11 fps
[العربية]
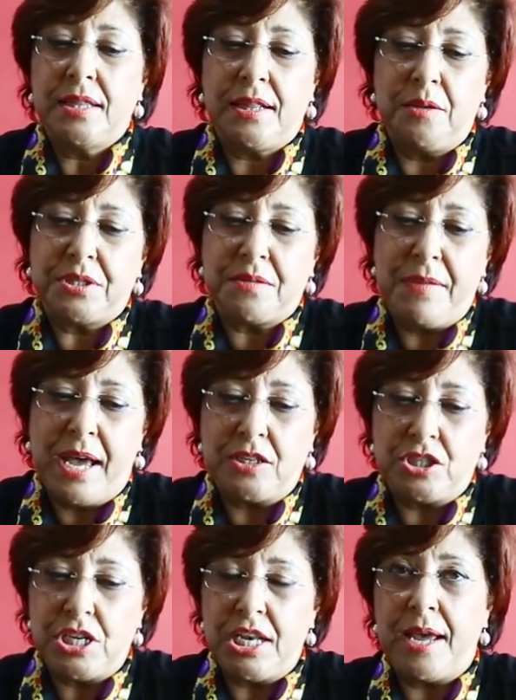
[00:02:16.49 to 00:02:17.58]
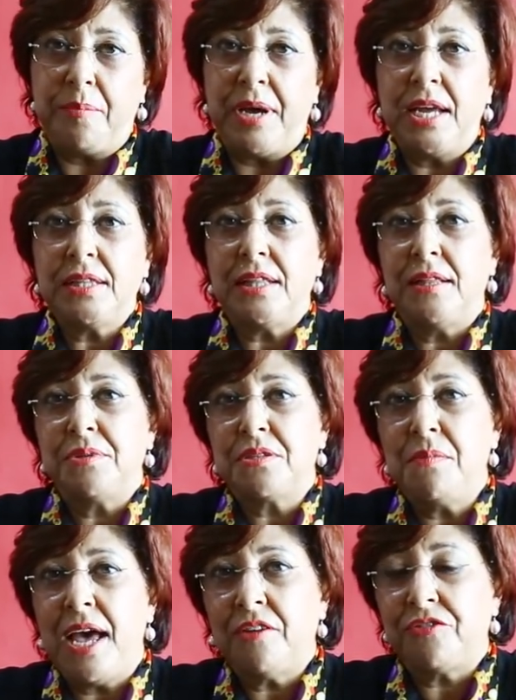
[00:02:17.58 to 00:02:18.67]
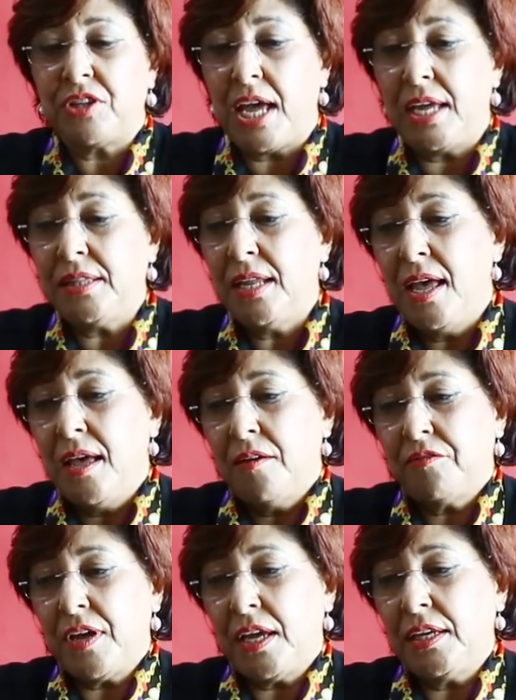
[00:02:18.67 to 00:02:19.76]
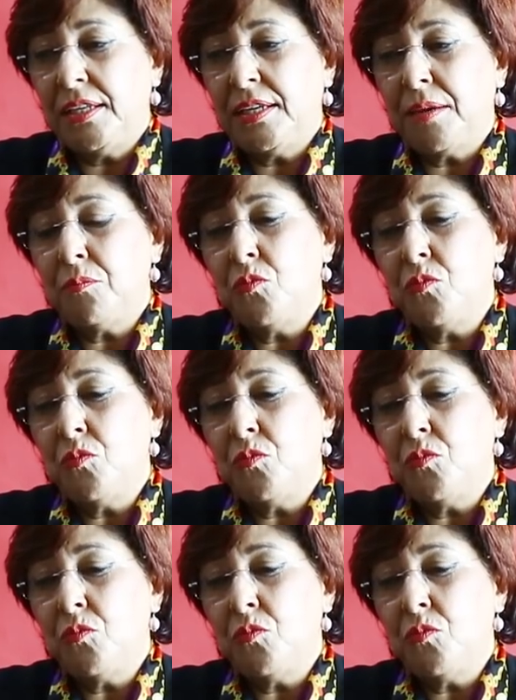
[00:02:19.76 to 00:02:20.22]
تلبس مع جلابه تلبس مع قفطان فهي